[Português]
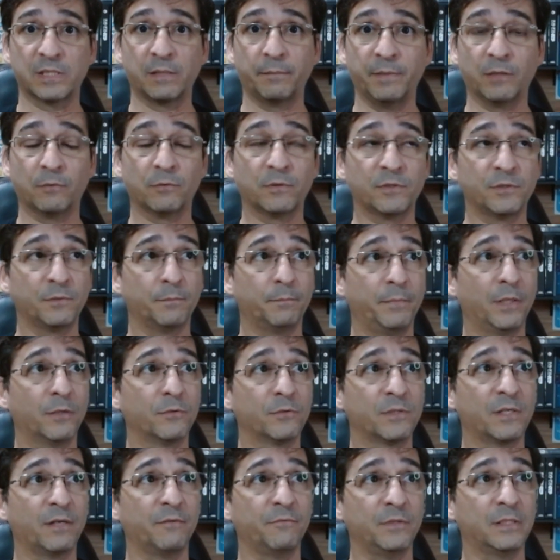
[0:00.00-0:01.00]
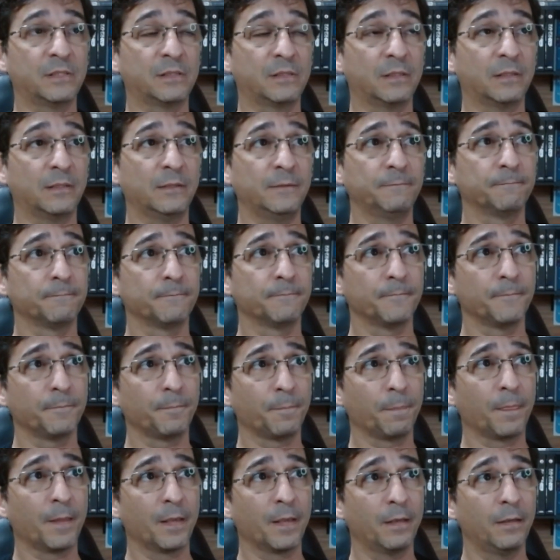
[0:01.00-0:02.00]
menos, menos vista, né?
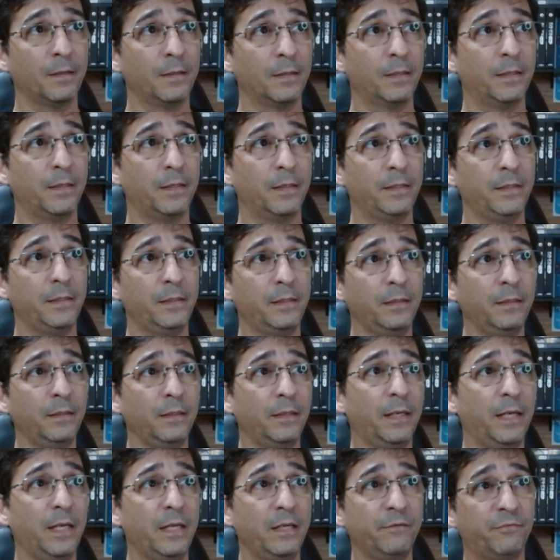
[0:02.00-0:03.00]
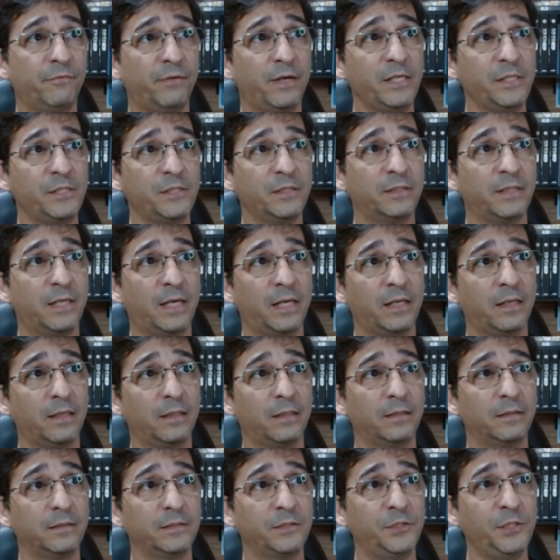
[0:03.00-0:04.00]
E ele vai te
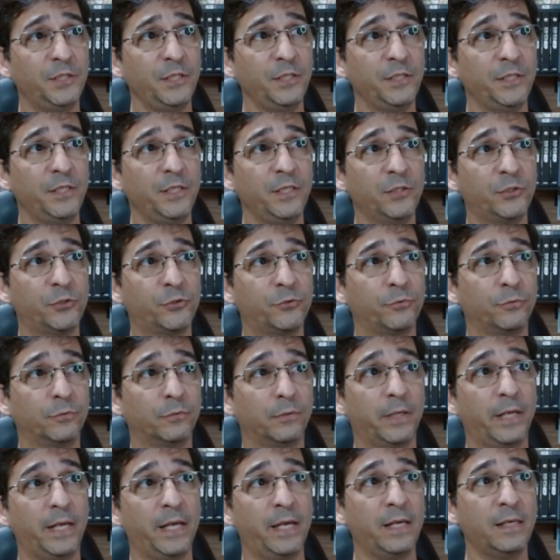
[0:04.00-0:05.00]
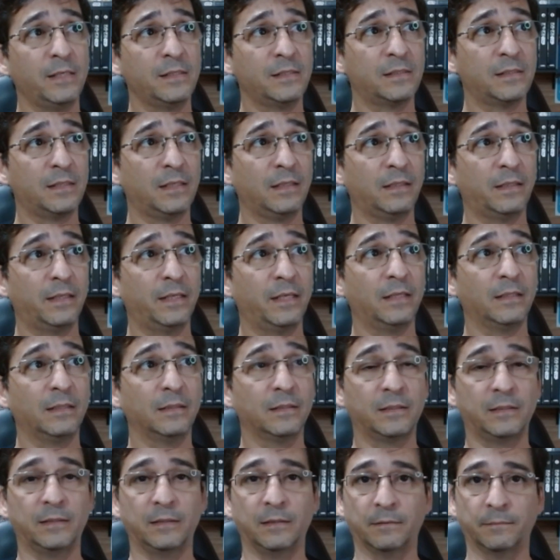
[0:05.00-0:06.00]
dar de início essa tela
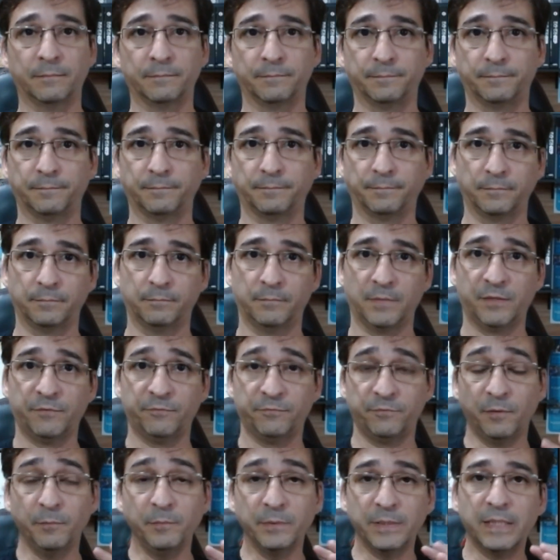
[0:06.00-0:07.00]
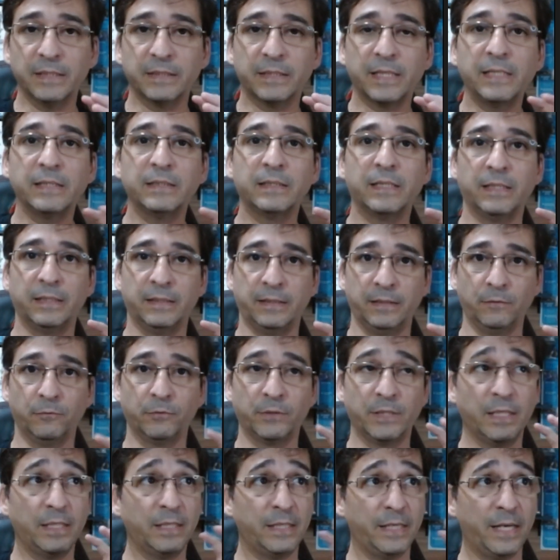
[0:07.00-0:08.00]
aqui. Mas vamos tentar entender o
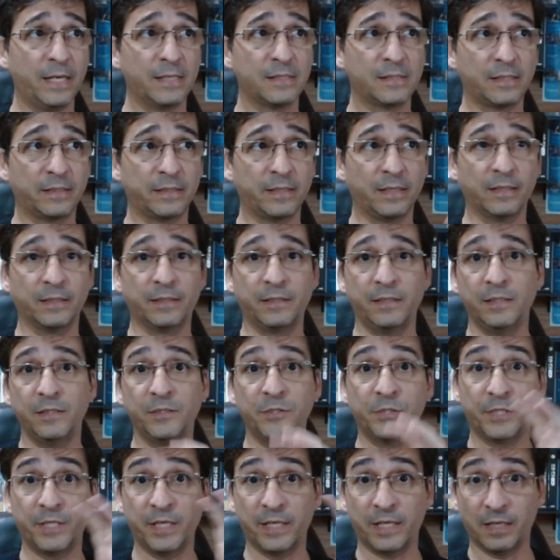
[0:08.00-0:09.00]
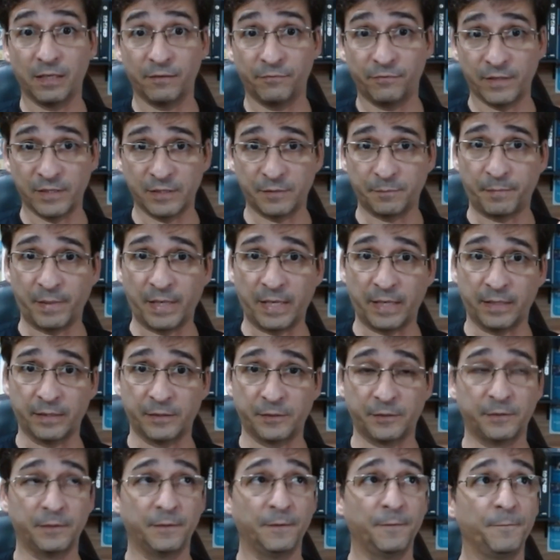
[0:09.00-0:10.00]
que é essa tela aqui, de que ela faz
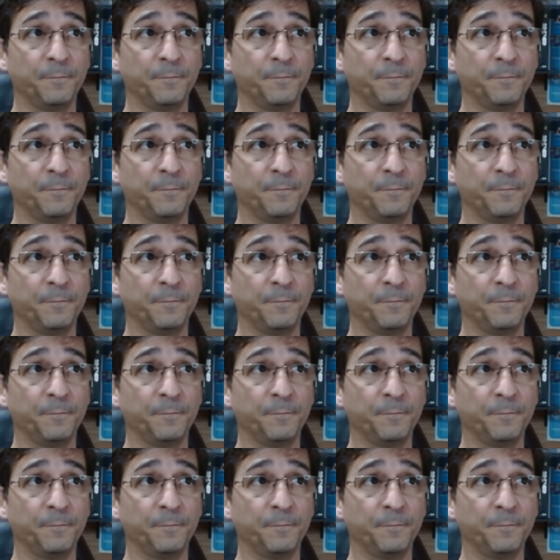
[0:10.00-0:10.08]
parte.